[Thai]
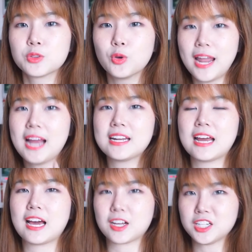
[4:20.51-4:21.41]
ตัวแรกเลยนะ
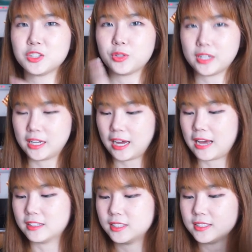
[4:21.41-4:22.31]
คะก็คือตัวนี้ค่ะ
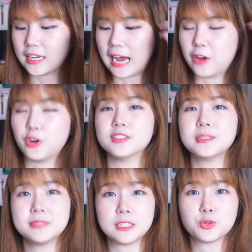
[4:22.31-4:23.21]
เสื้อสีขาวเนาะ
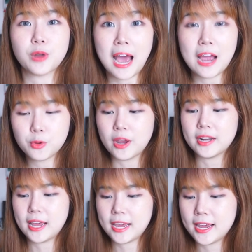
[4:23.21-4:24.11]
14.5 หยวน
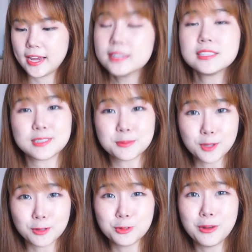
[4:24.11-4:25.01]
เอง
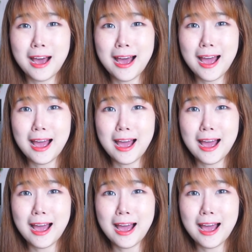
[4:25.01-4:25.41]
72.5